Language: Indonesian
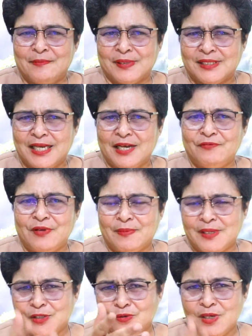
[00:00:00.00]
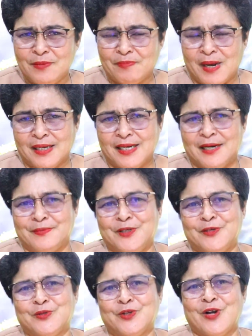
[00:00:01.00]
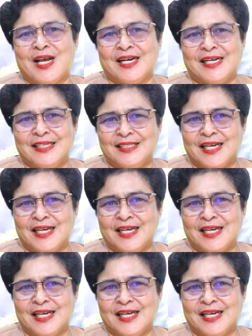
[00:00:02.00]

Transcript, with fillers: Pastikan firman itu limpah dalam hidup saudara dan